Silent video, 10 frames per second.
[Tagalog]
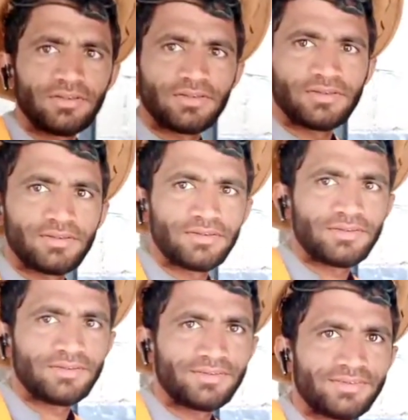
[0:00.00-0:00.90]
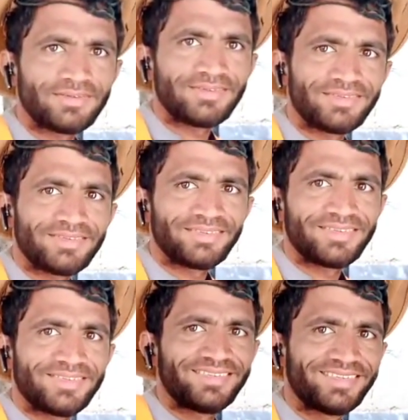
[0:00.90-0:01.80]
Tingnan mong damit yan guys. So
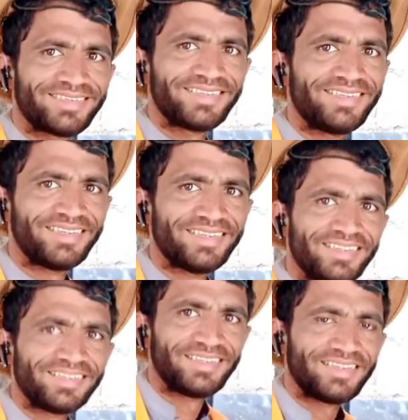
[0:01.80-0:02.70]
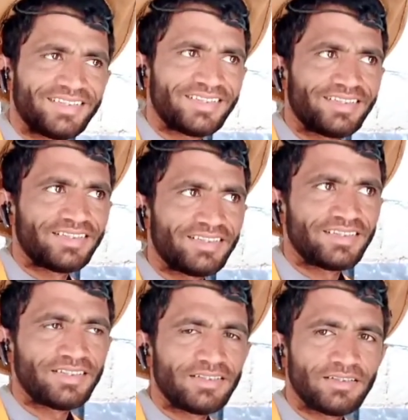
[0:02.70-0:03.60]
hindi talaga nagpapalit. Iwan ko nito sa
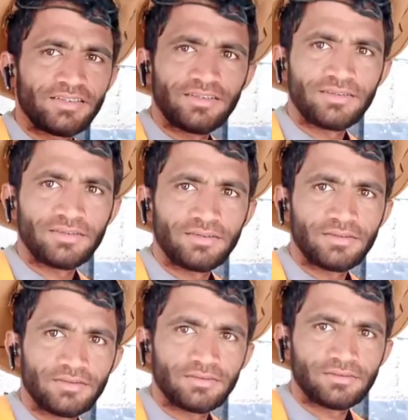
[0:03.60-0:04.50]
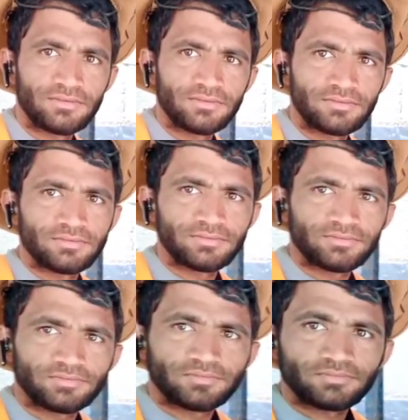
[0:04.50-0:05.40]
kanila, no? Baka ganun
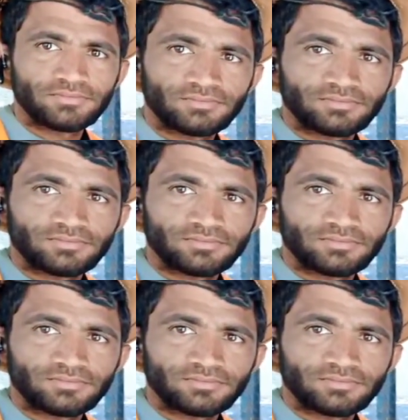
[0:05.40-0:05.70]
talaga sila.